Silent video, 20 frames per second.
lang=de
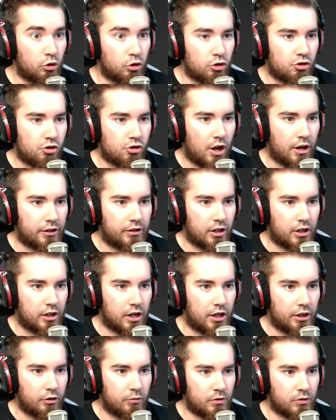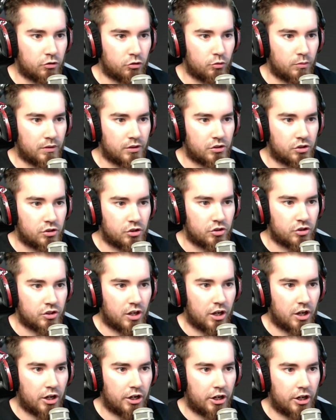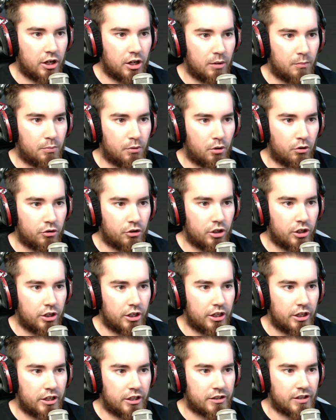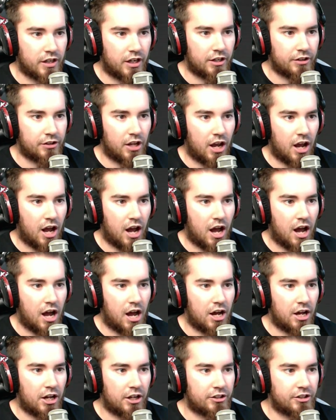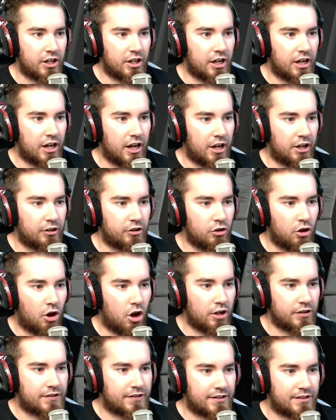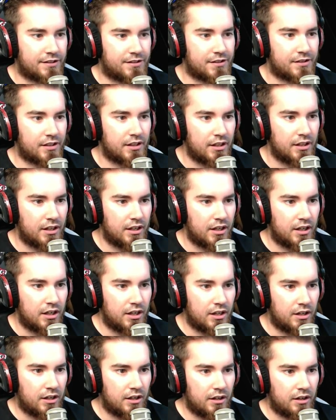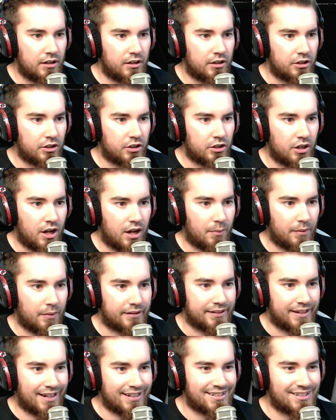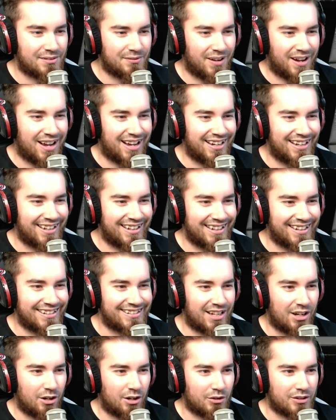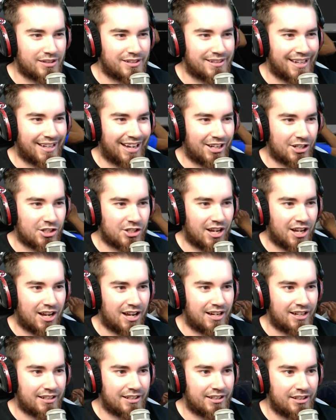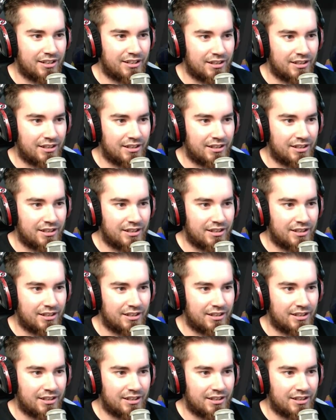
Steigt er gleich übers oberste Seil. Brody Lee ist halt eine harte Nuss. Aber das war allerdings auch sehr stark.